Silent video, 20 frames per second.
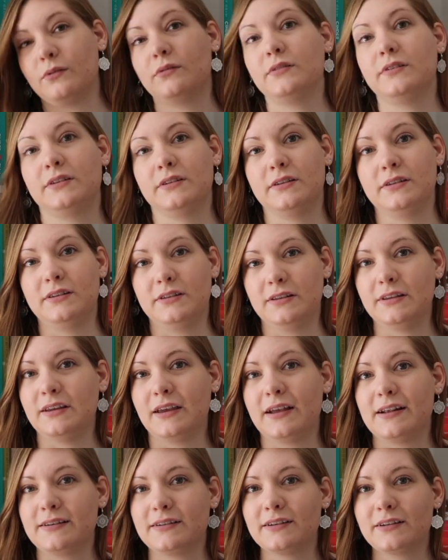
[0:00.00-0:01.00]
Und
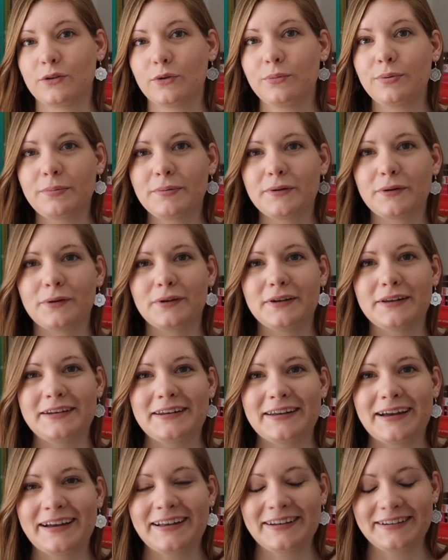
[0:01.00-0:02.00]
die hält eine Klopapierrolle
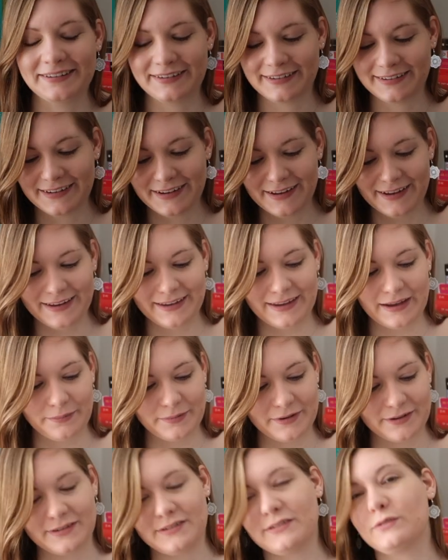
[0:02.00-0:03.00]
in der Hand. Ich
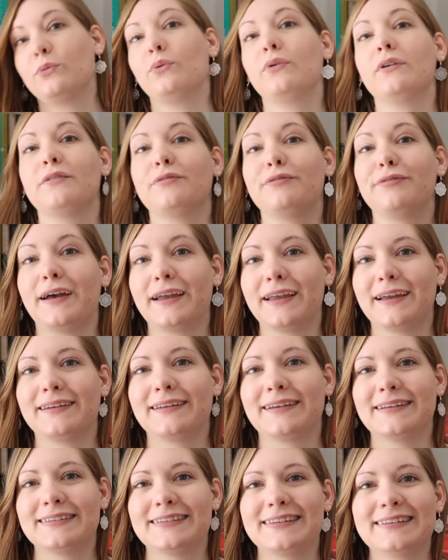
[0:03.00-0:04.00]
habe das so
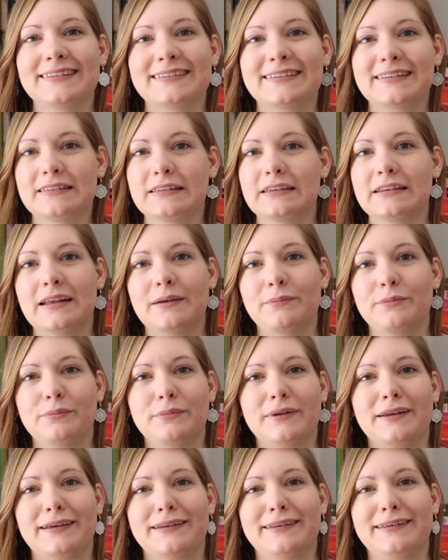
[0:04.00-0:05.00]
gefeiert, als ich das gesehen habe und
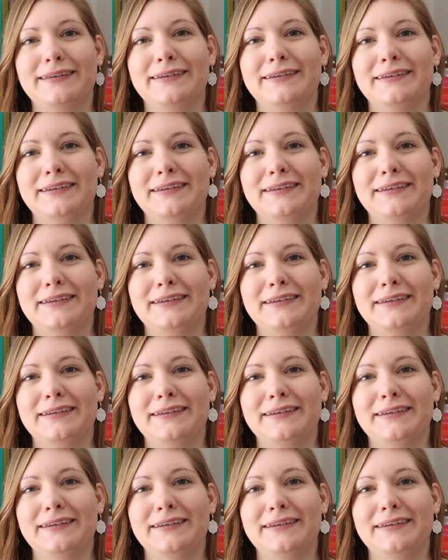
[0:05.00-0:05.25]
mir dachte,